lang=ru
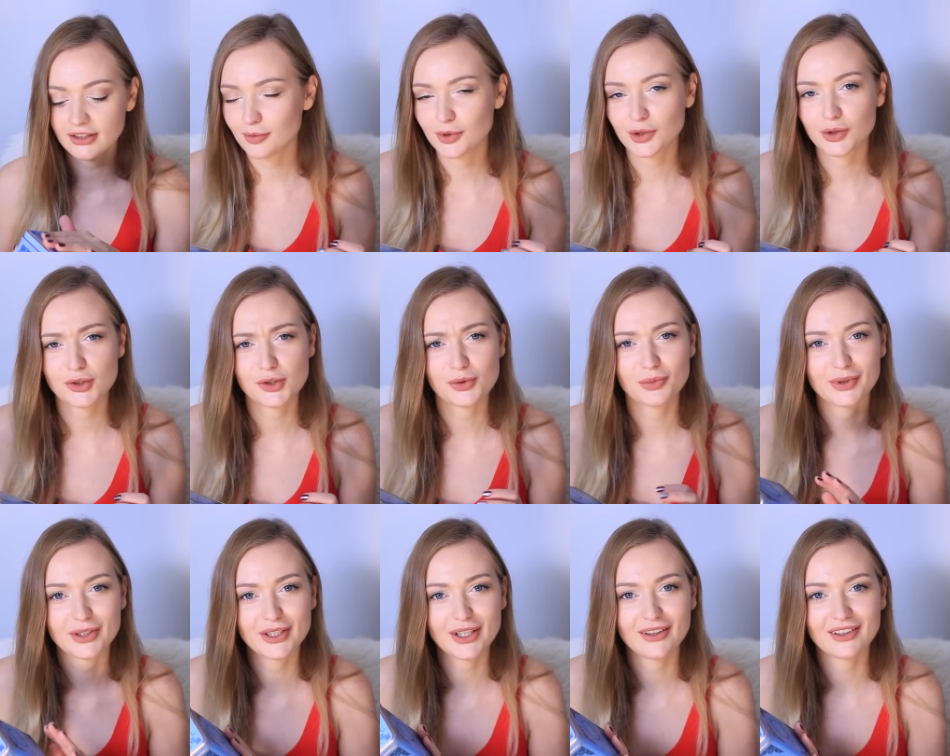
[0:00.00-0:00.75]
И мне
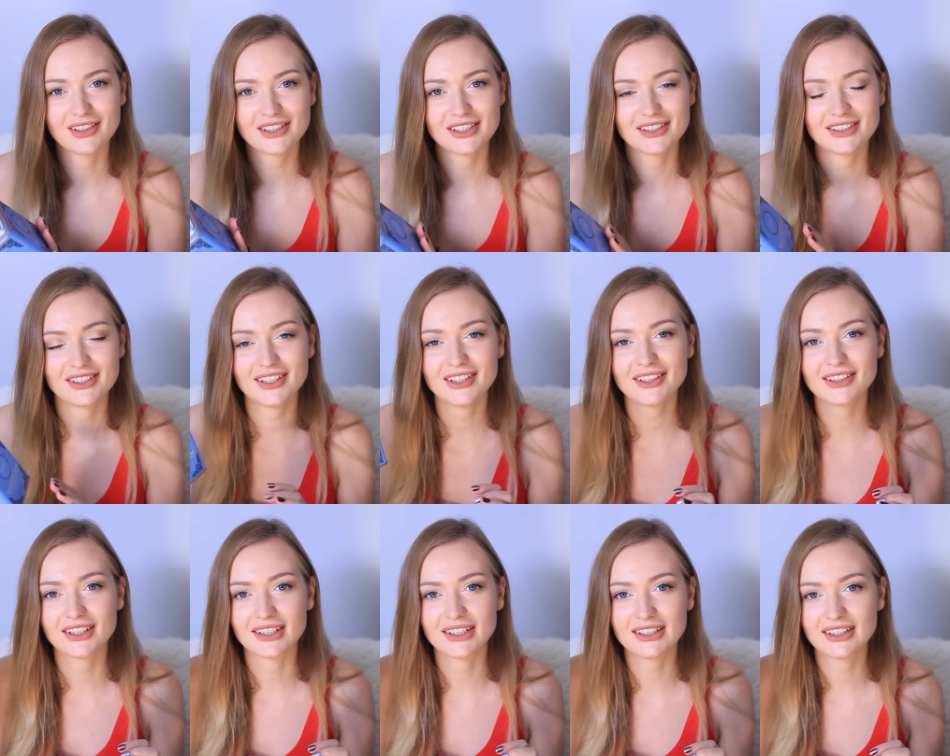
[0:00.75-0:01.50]
очень понравилась
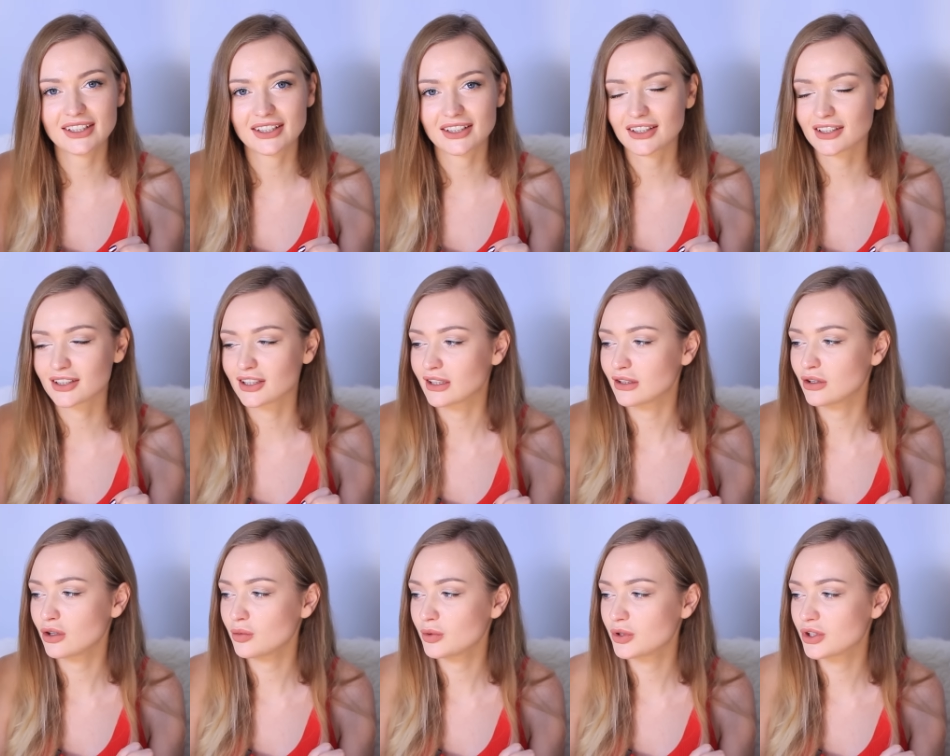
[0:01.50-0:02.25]
идея дарить такие
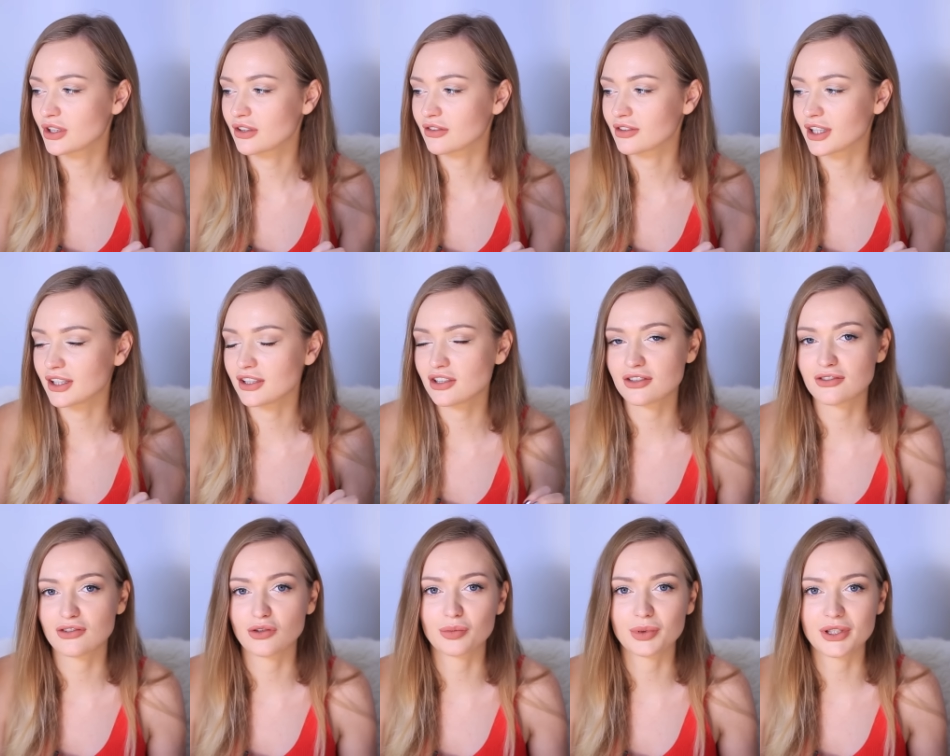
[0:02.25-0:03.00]
коробочки в
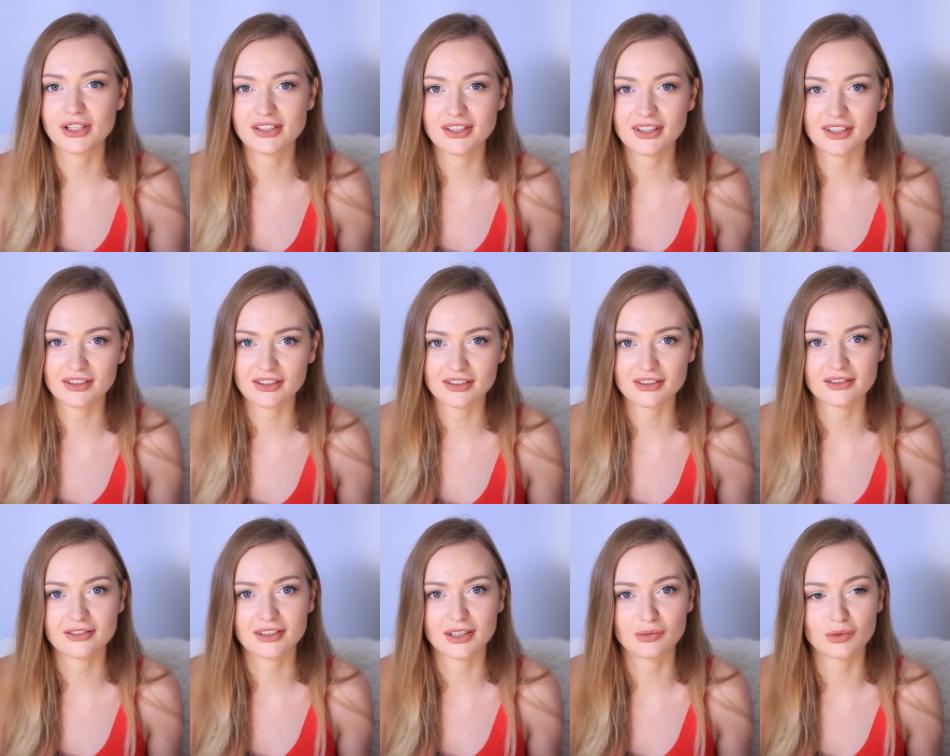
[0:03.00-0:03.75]
качестве
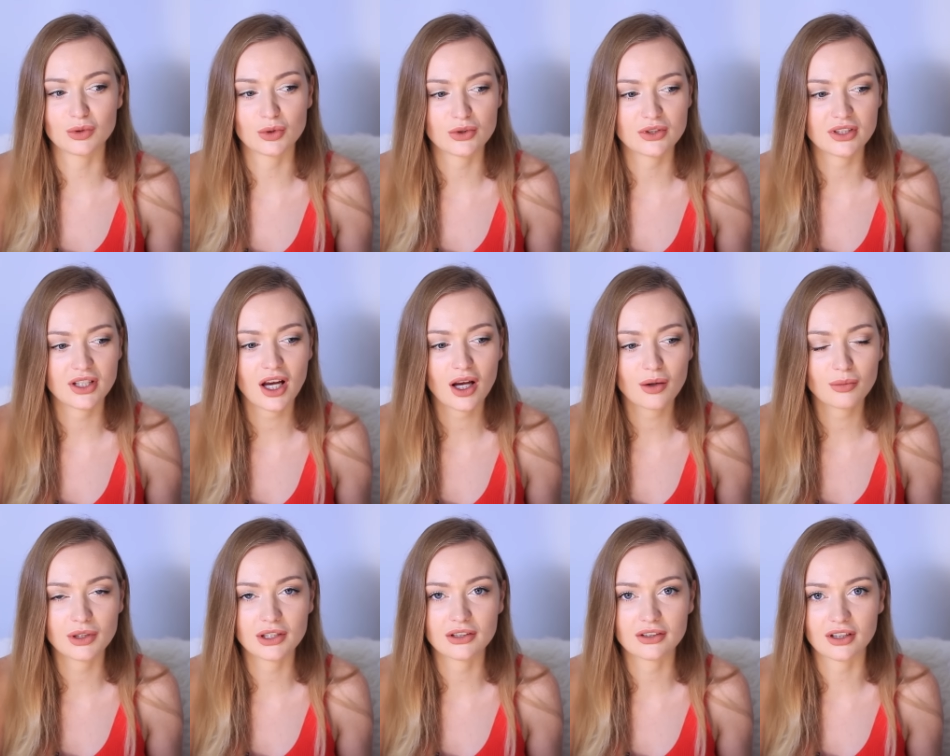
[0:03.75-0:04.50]
презента своим
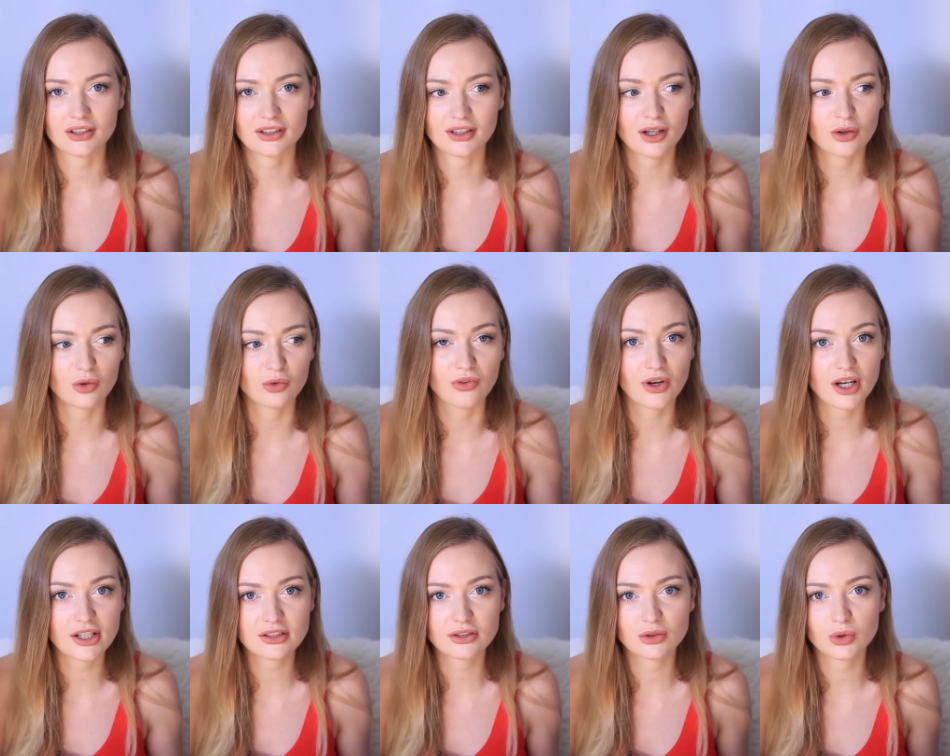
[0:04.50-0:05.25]
друзьям или когда у
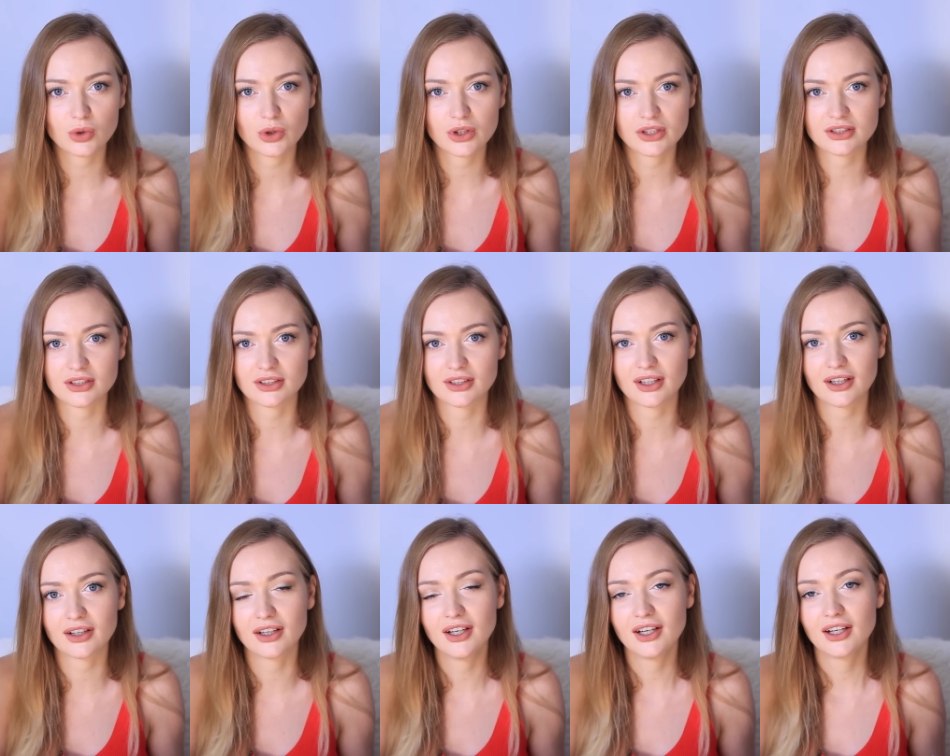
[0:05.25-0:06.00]
вас гости,
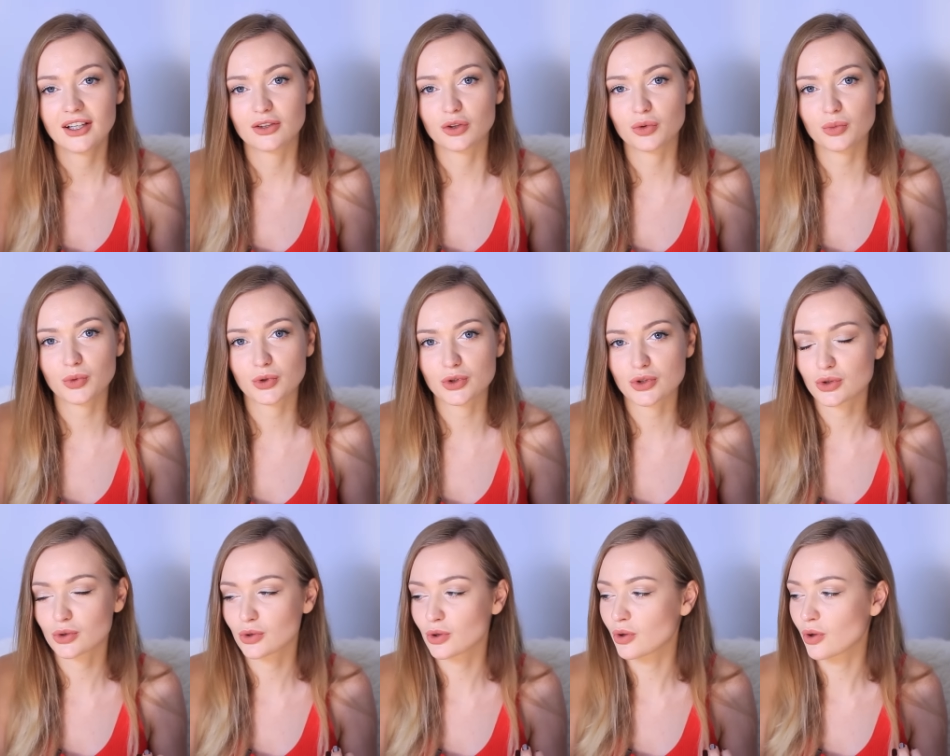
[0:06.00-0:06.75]
да, думаю,
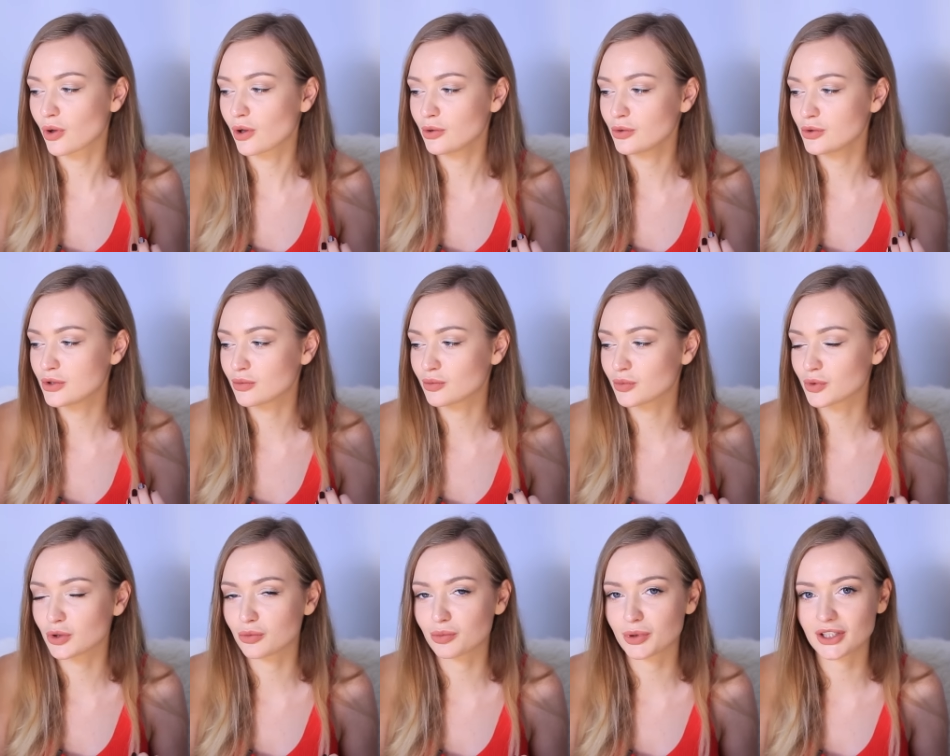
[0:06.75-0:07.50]
что
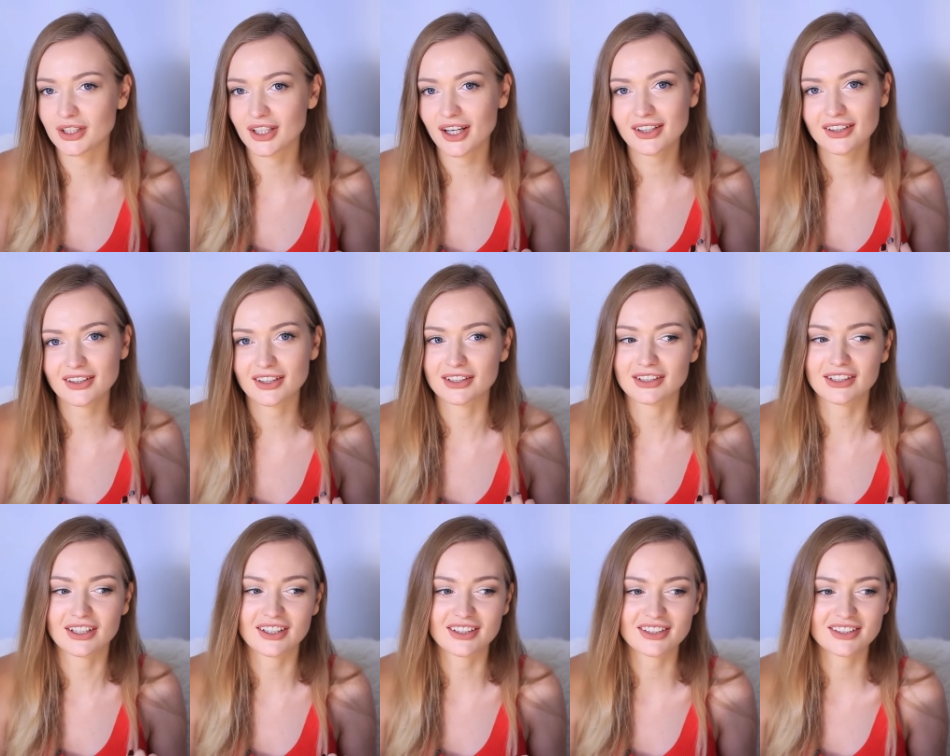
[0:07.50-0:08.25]
людям будет приятно,
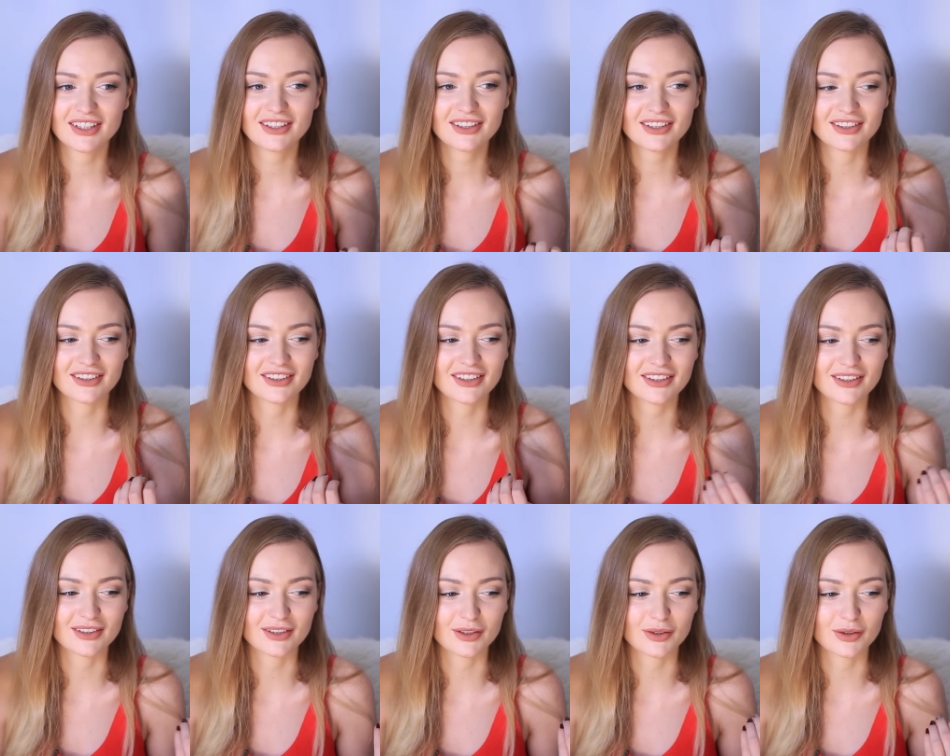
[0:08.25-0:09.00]
они оценят, и
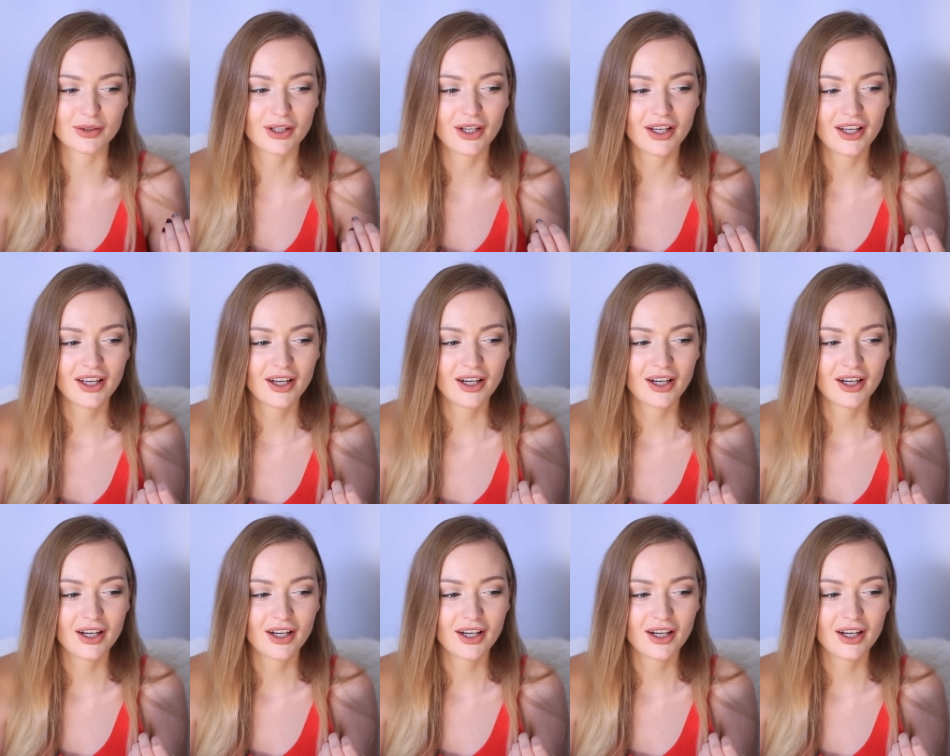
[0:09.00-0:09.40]
это такой